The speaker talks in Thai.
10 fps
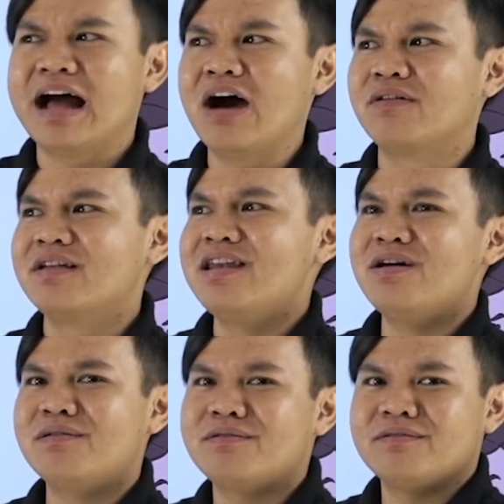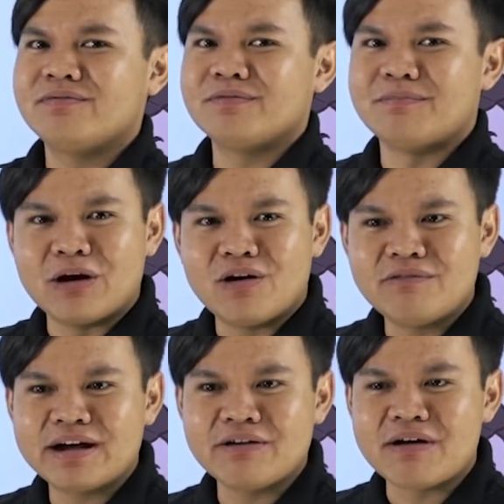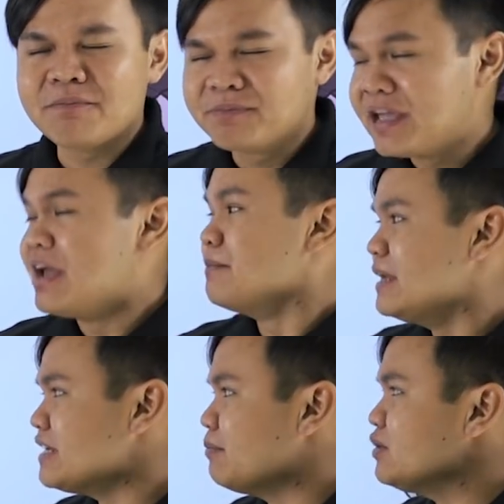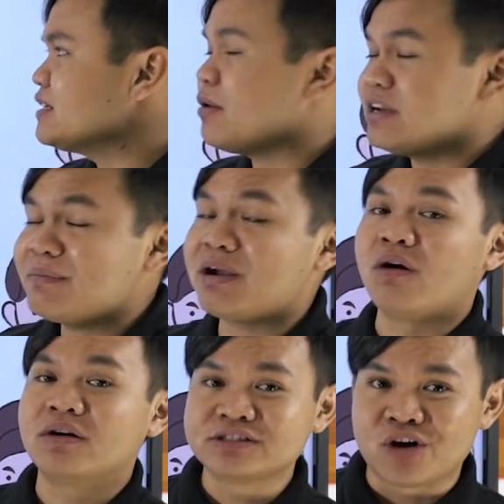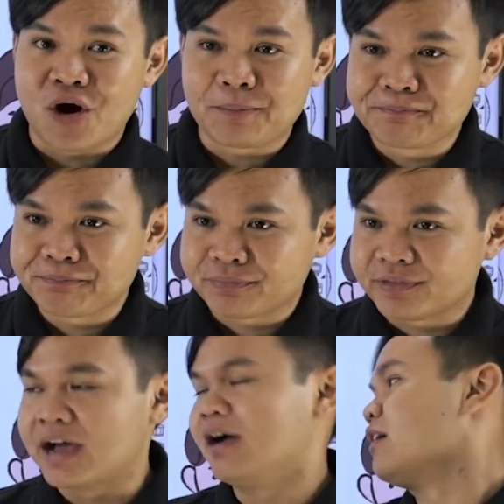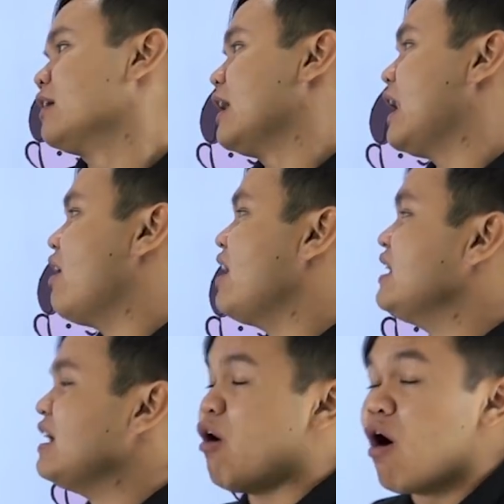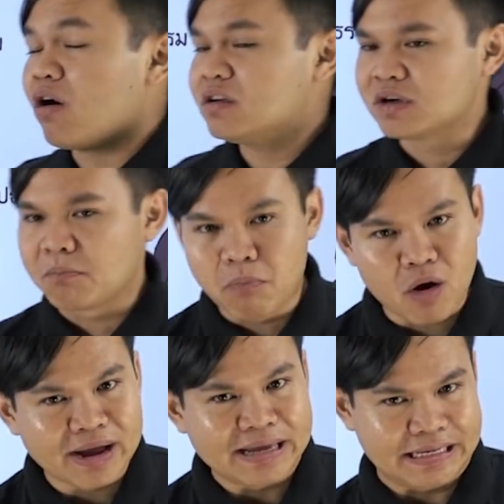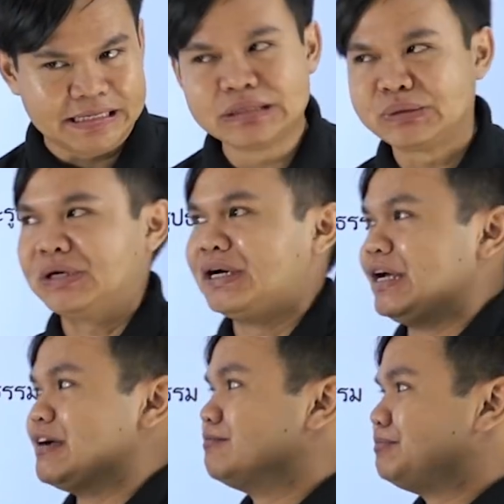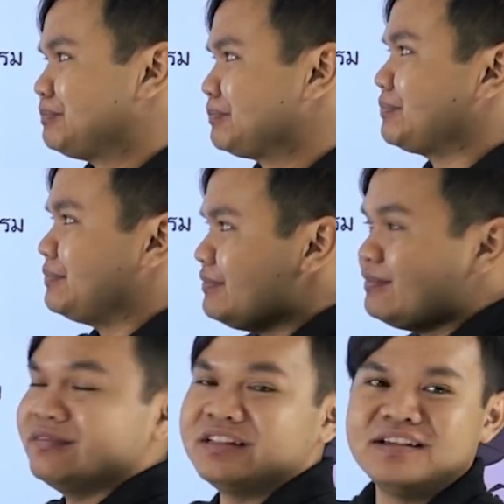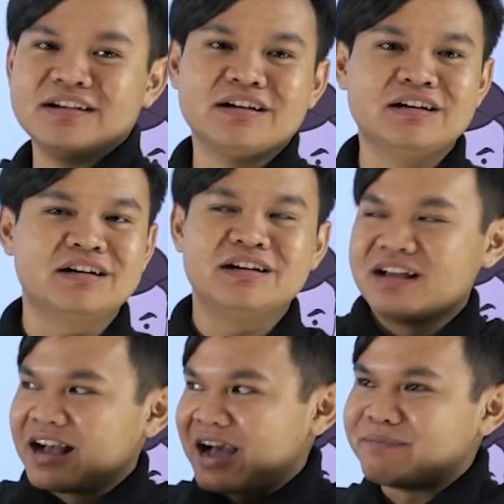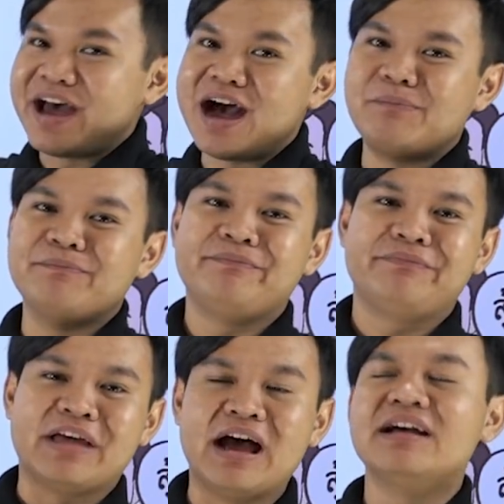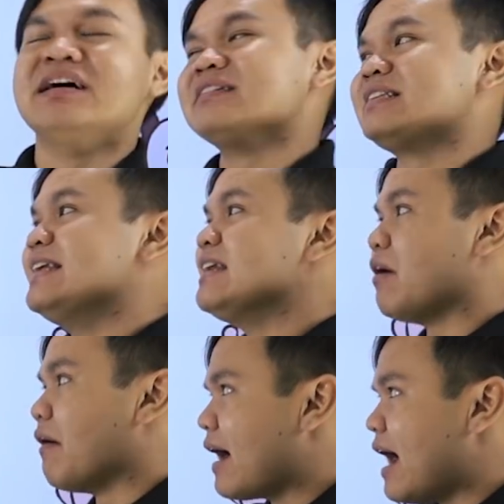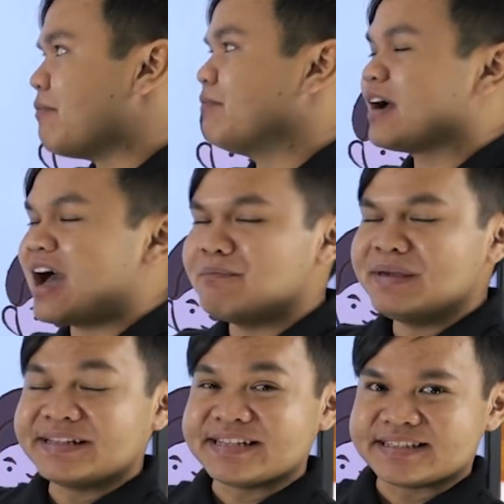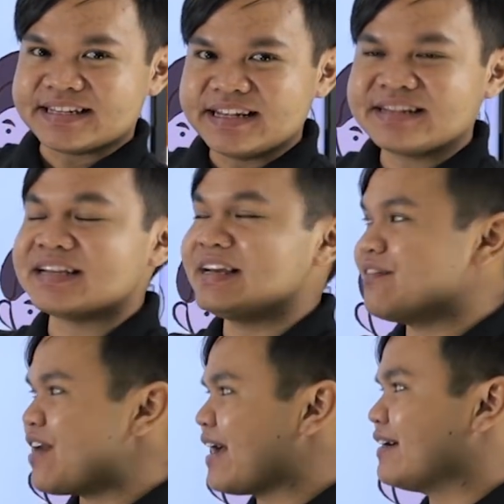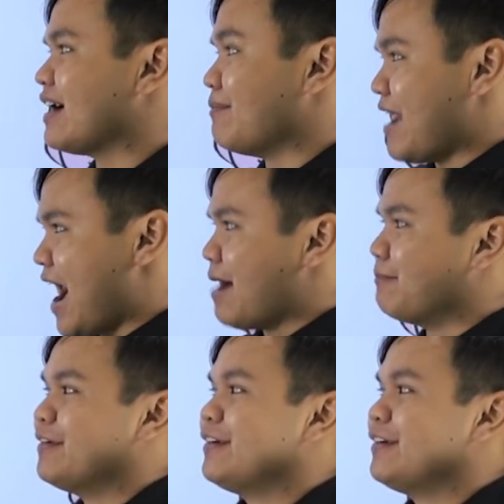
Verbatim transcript: อ้าวแล้วหมายความว่าไงวะพี่จะพูดเฉพาะที่มันออกข้อสอบนะแล้วไอ้ที่ออกข้อสอบบ่อยที่สุดเลยคือคำนามนะชนิดของคำมี7ชนิดชนิดแรกคือคำนาม